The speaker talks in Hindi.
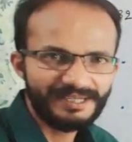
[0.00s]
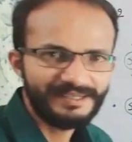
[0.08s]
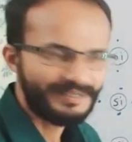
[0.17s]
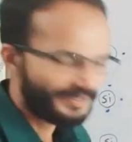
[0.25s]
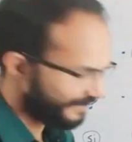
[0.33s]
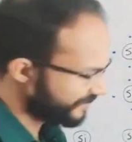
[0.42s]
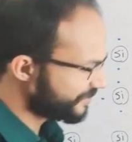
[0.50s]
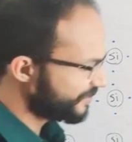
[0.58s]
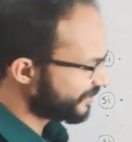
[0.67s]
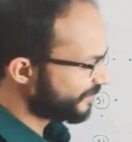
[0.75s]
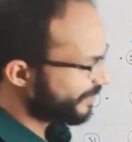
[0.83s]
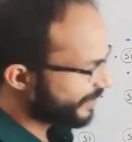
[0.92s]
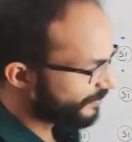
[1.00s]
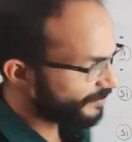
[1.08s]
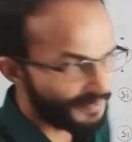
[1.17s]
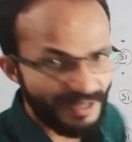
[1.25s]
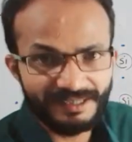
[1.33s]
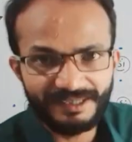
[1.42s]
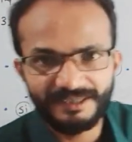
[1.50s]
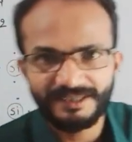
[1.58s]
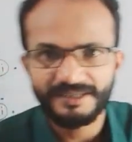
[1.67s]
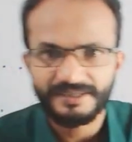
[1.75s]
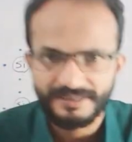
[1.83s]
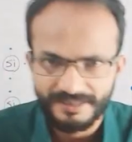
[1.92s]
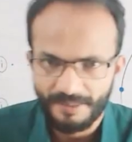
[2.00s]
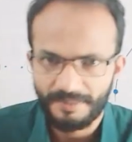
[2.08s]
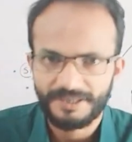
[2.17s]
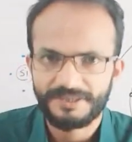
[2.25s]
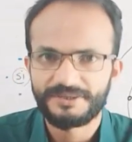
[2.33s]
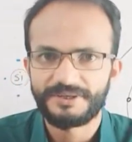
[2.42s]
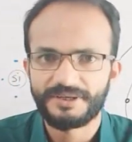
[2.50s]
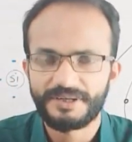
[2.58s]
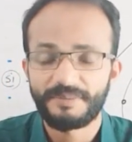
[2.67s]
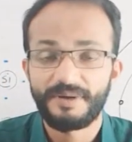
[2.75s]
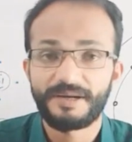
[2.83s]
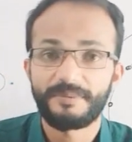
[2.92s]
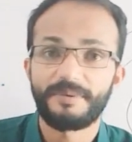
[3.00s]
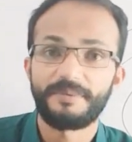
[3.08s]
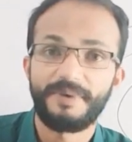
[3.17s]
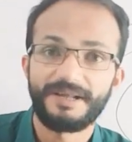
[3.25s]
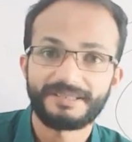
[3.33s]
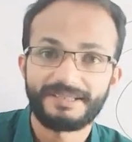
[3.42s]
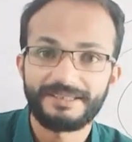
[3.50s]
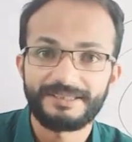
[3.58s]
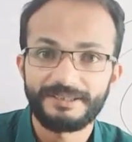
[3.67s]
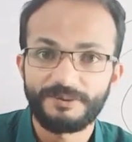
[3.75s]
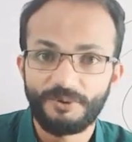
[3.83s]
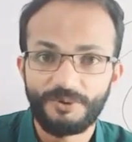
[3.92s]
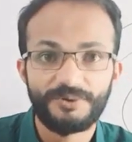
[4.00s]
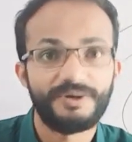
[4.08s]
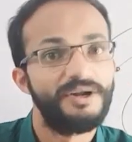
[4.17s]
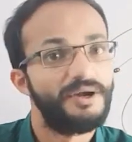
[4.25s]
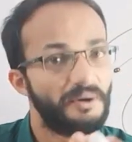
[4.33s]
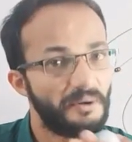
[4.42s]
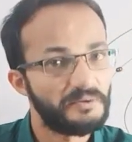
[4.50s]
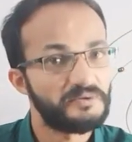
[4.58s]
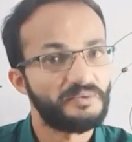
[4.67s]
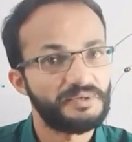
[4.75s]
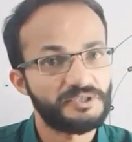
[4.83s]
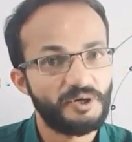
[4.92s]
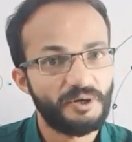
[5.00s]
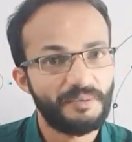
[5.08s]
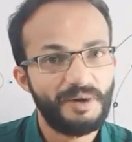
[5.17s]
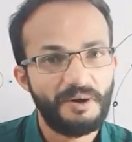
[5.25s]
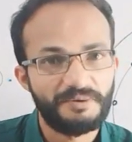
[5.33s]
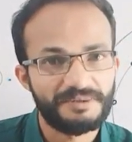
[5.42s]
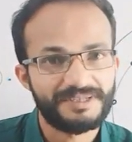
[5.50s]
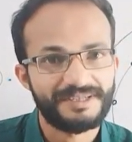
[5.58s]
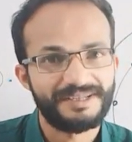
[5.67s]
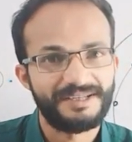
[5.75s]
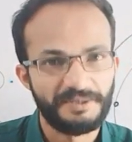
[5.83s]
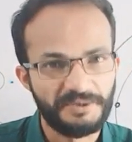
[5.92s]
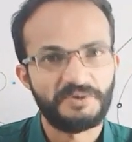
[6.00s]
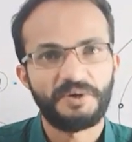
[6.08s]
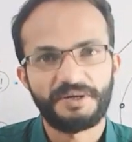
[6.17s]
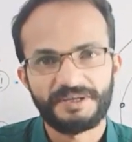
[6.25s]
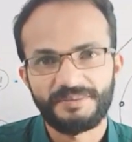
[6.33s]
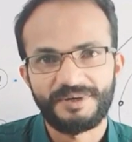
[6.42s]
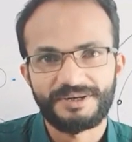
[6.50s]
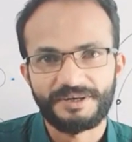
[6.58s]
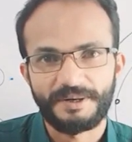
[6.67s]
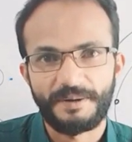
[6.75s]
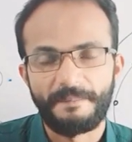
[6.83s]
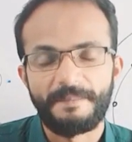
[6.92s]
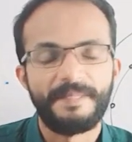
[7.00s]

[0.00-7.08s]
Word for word: है कंडक्टर के बारे में भी बात की थी सेमीकंडक्टर के बारे में भी बात की थी और ऑल्सो वी टॉक अबाउट इंसुलेटिंग मटेरियल